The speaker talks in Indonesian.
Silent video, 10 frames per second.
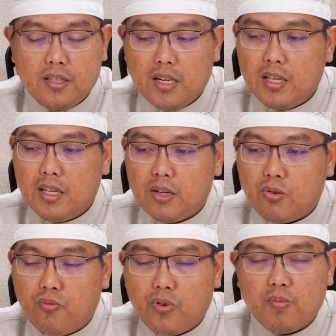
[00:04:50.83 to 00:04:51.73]
Dari
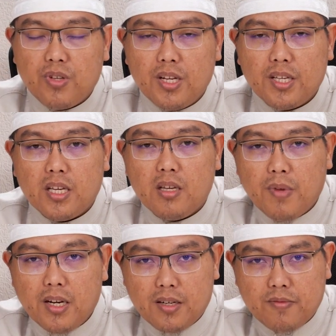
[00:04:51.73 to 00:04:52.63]
kufur menjadi
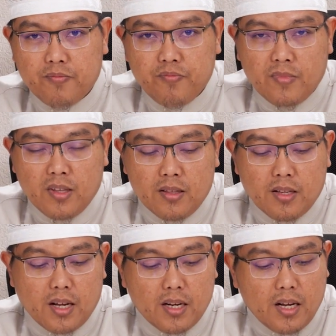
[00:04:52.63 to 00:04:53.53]
keimanan.
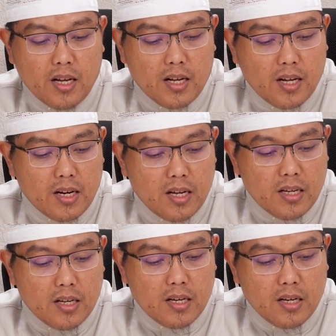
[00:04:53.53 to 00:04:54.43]
Terkadang
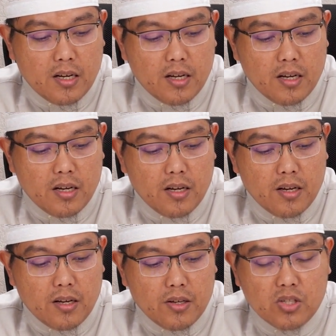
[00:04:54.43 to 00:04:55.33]
gara-gara
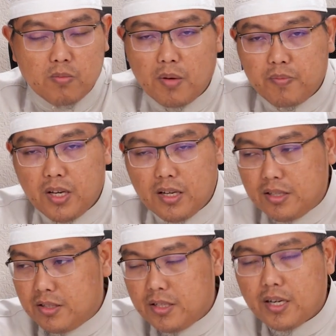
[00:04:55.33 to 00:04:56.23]
uh, sebab
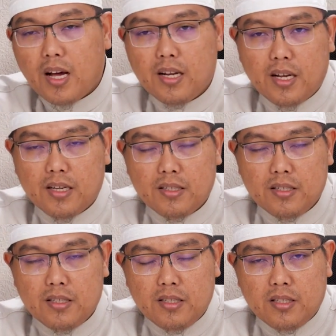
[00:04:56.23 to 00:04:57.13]
yang sederhana.
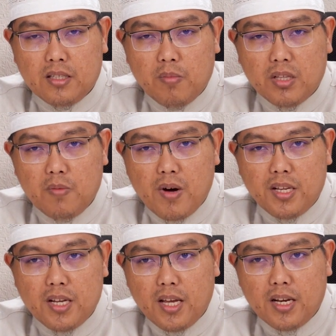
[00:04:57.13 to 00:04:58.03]
Tiba-tiba
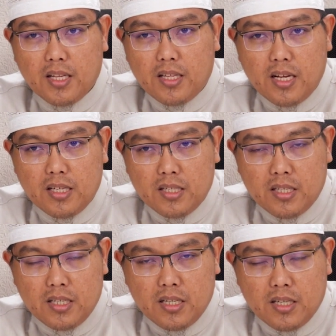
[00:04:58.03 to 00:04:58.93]
hidayah datang
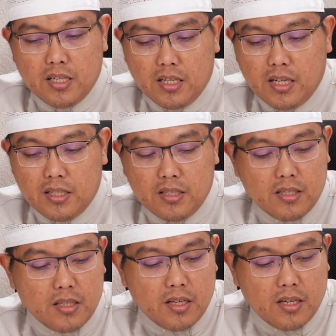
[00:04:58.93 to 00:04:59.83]
dengan
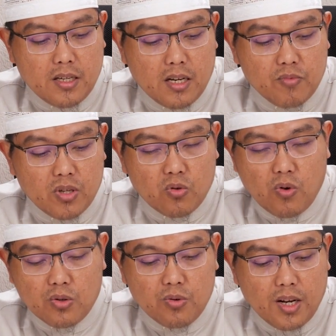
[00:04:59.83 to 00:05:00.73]
uh, dalam satu
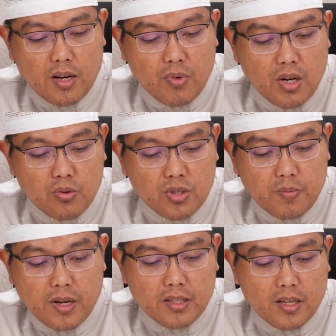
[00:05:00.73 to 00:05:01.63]
waktu dengan begitu
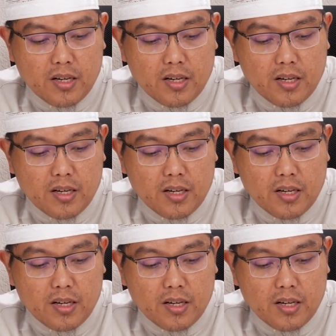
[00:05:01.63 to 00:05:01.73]
cepat.